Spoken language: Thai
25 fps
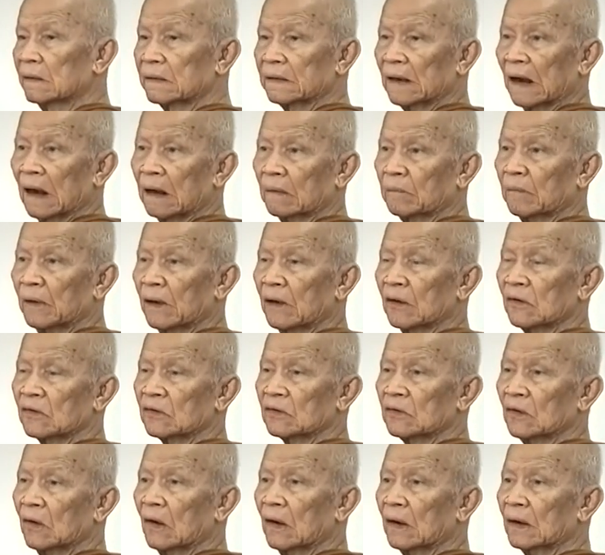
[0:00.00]
จากแม่ห้อง
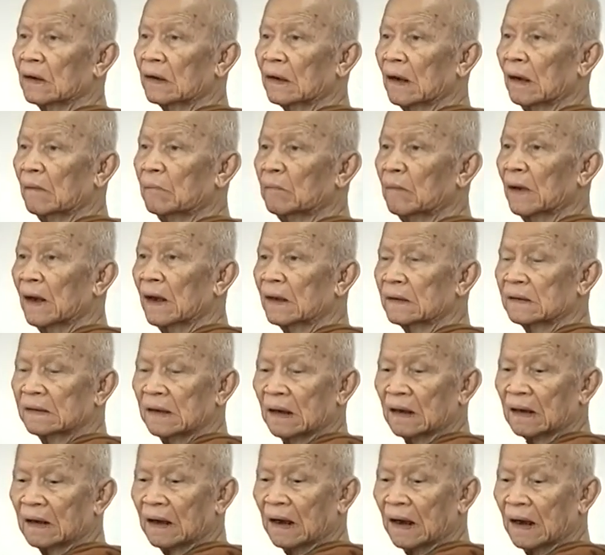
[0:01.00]
สอนกลับมาเชีย
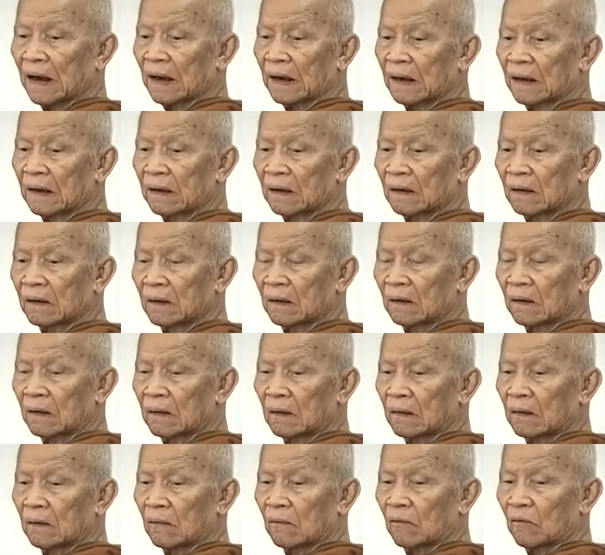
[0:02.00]
งราย
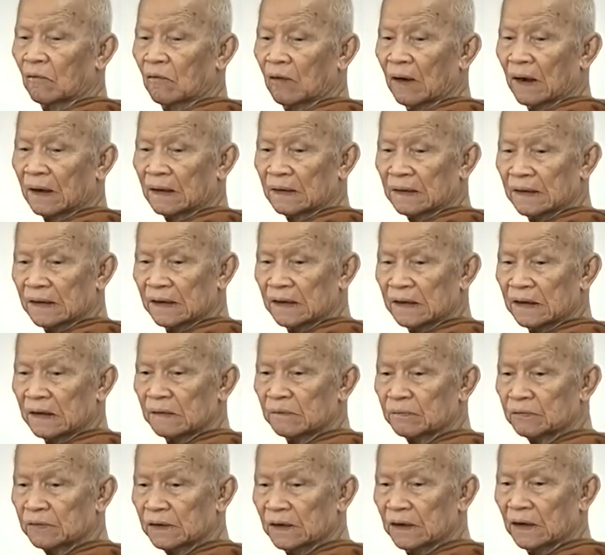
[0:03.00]
วันที่ยี่
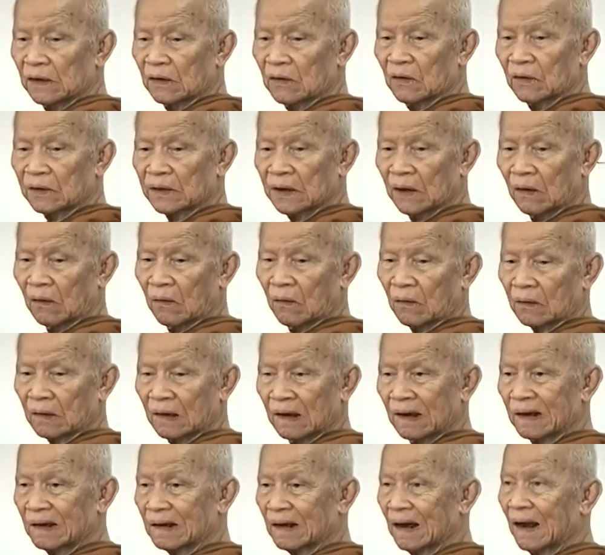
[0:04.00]
สี่ก็จะออก
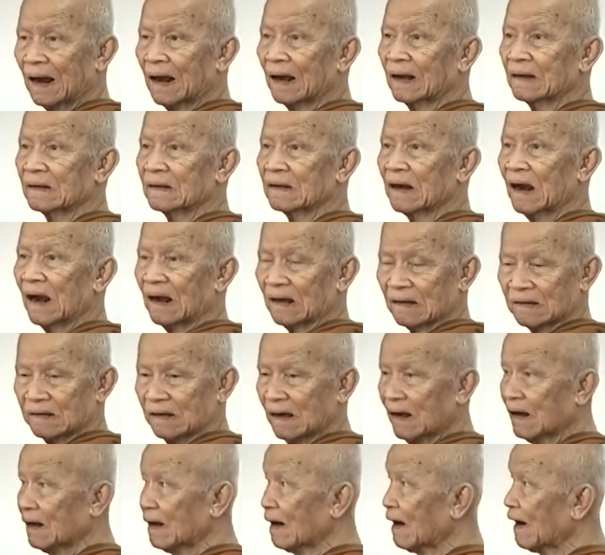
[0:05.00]
เดินทางจากเชี
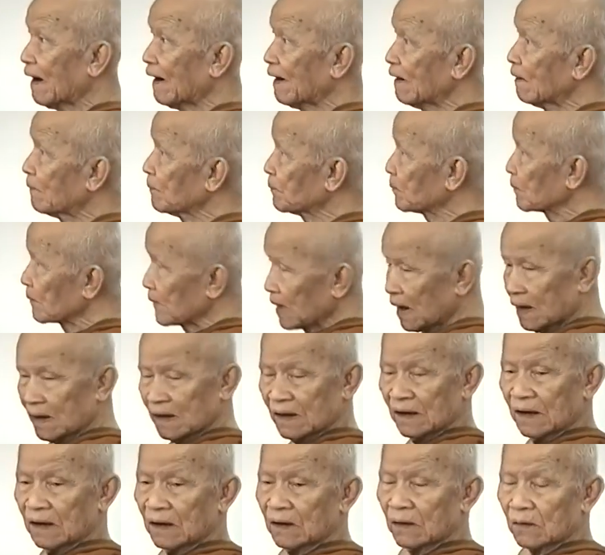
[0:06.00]
ยงราย
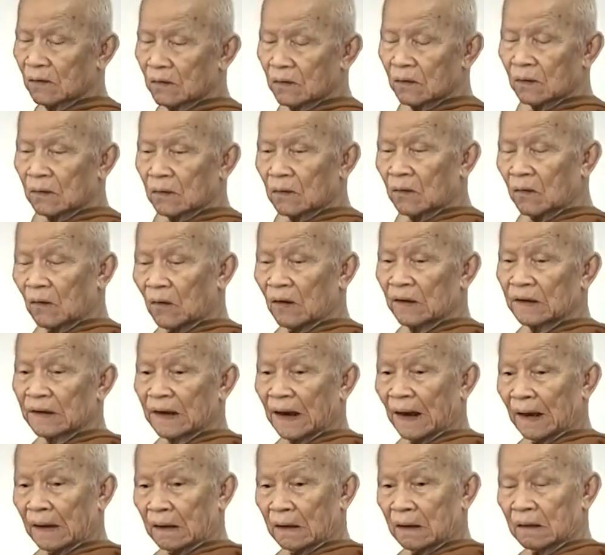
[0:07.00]
ถึงขอน
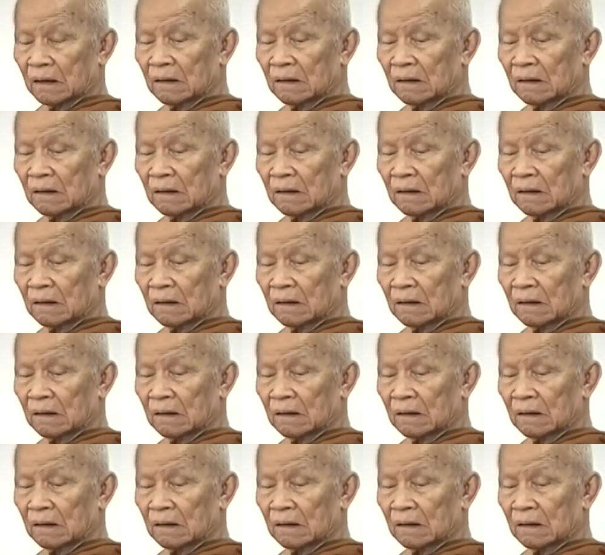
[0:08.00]
แก่น